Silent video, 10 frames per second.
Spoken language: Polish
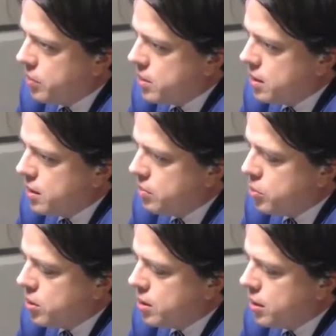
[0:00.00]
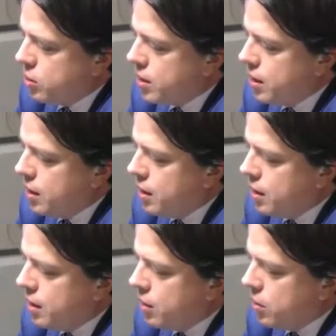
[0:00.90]
20% przy tej
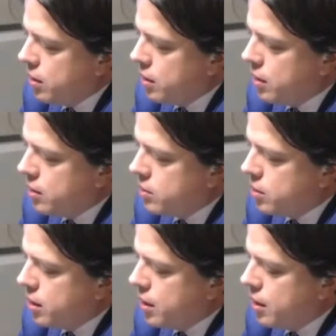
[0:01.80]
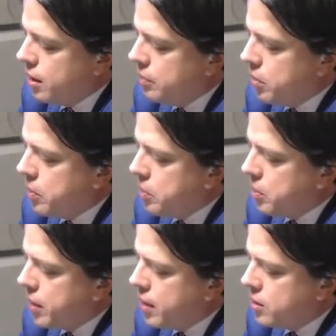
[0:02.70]
totalnej, e, totalnej pro,
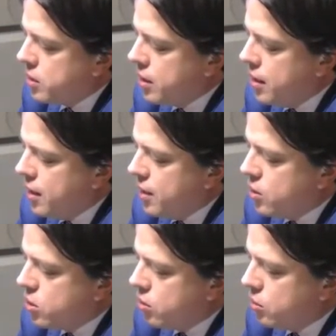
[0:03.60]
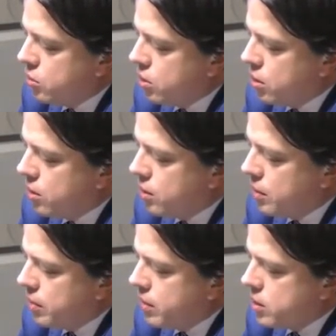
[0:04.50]
propagandzie rządu to, to
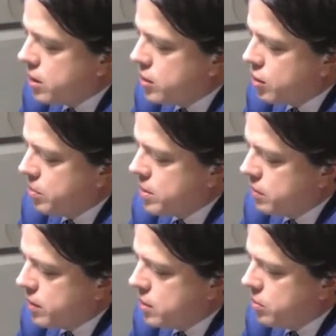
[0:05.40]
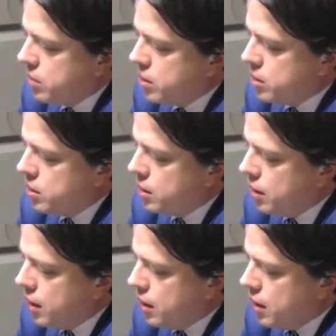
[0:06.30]
naprawdę trzeba ciężko pracować, żeby mieć i,
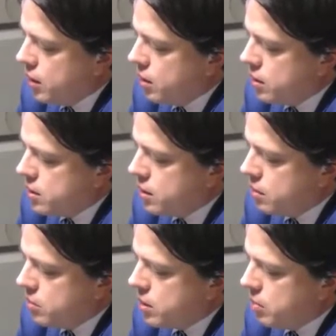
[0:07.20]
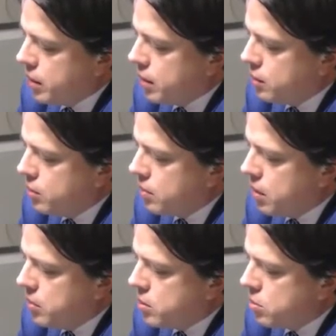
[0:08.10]
i to jest ten, myślę, background, który
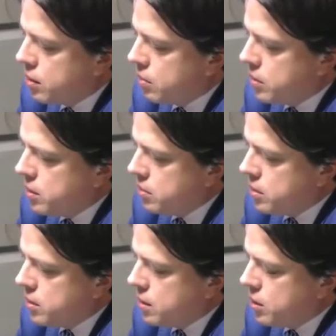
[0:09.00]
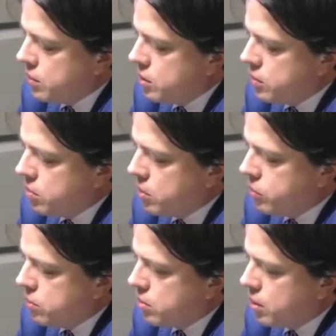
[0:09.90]
mamy i z którego będziemy startować do wyborów,
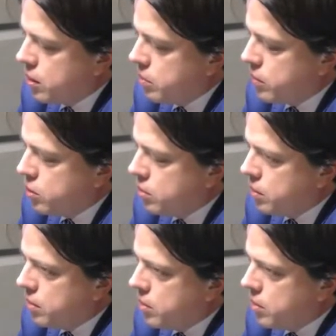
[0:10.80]
z którego na pewno się odbijemy